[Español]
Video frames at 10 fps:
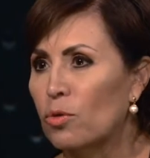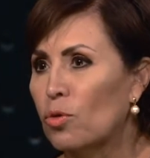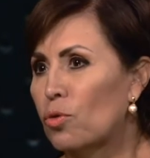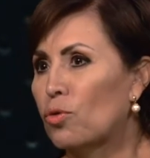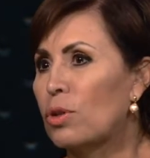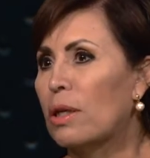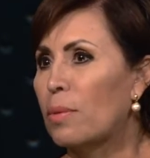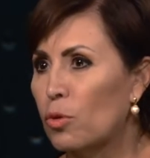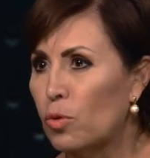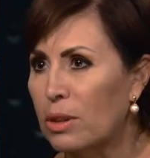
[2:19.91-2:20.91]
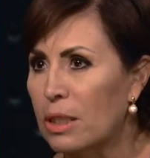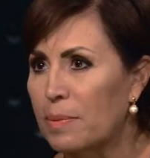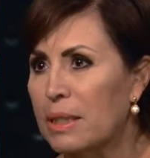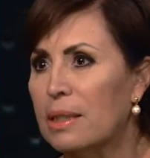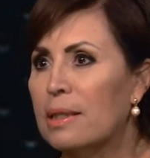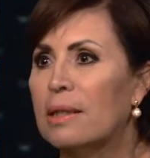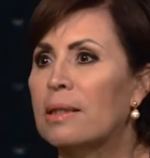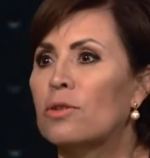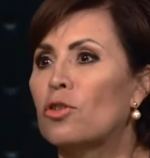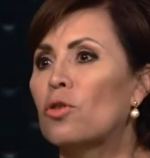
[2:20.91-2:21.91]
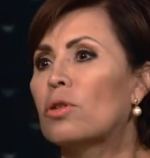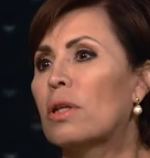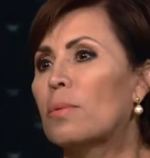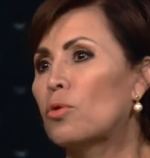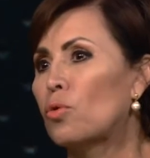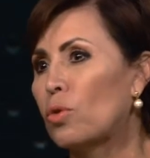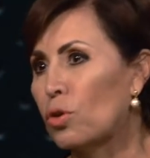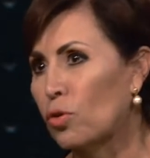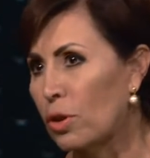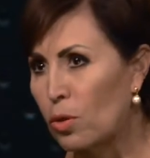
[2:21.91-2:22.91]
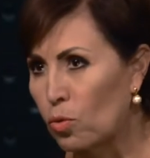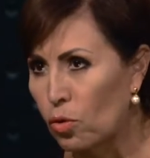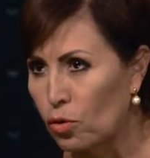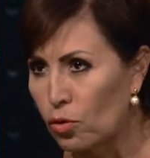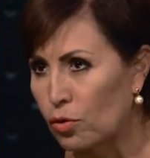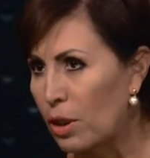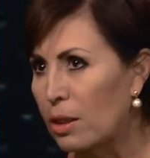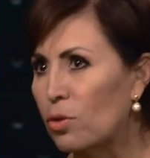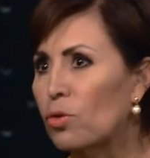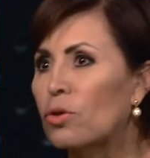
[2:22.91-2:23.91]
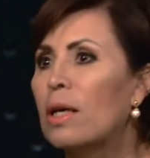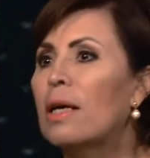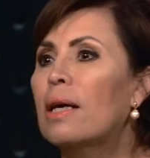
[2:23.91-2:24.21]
Nosotros tenemos nuestras mesas de atención, tenemos nuestro 01800.